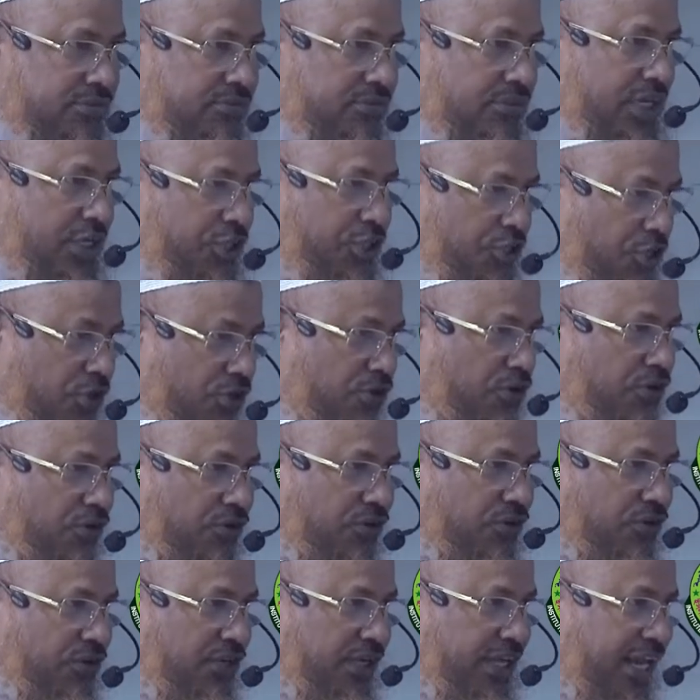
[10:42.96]
এই জন্য
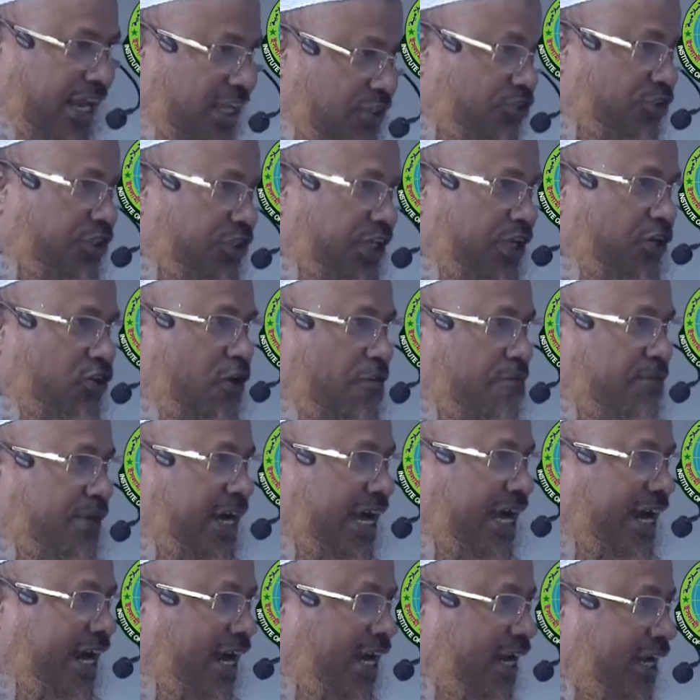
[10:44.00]
এরা যদি এরকম
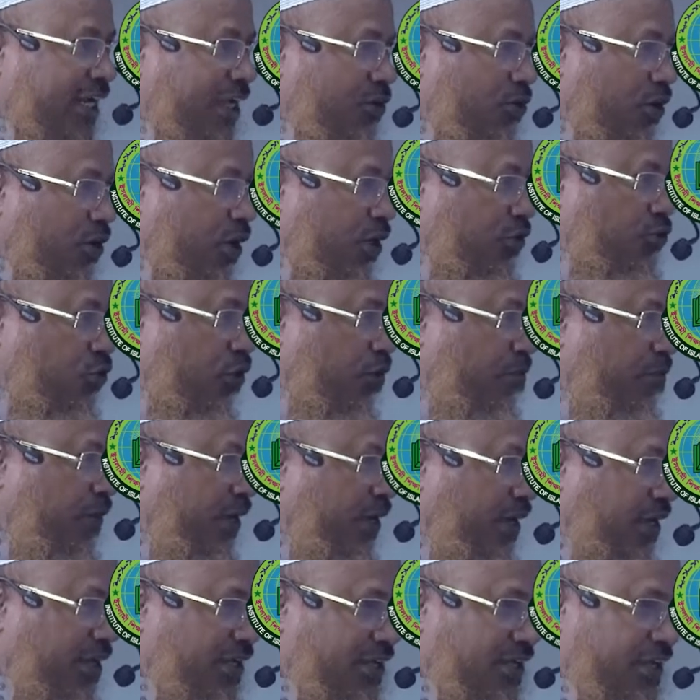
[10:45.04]
ডাকাডাকি করে চলবে
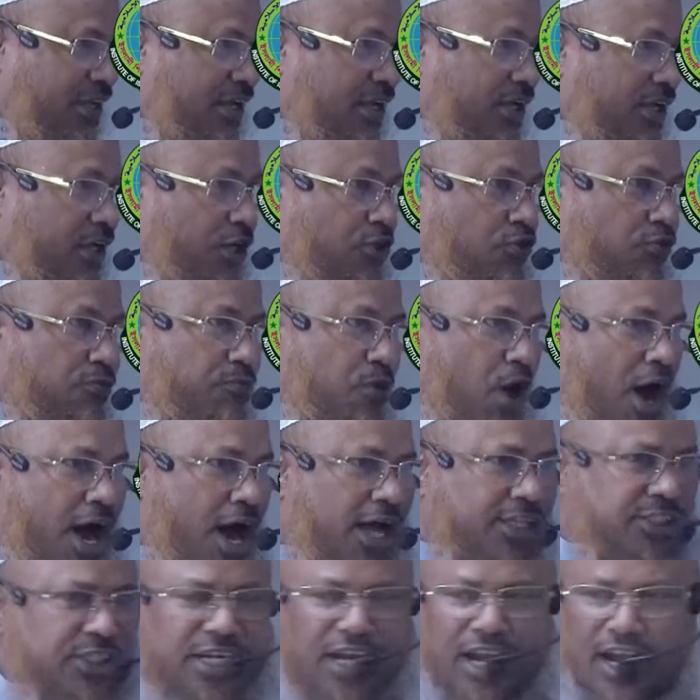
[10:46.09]
কিন্তু
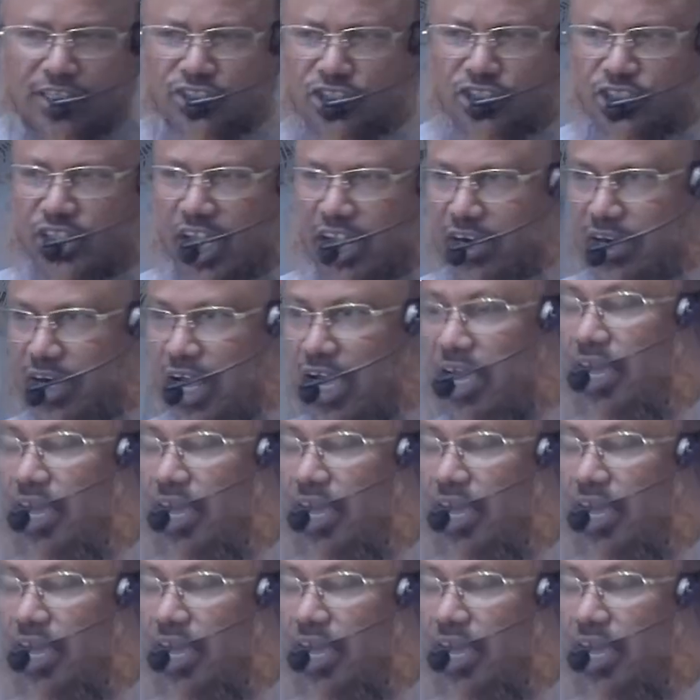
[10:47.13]
মহাজের আনসাররা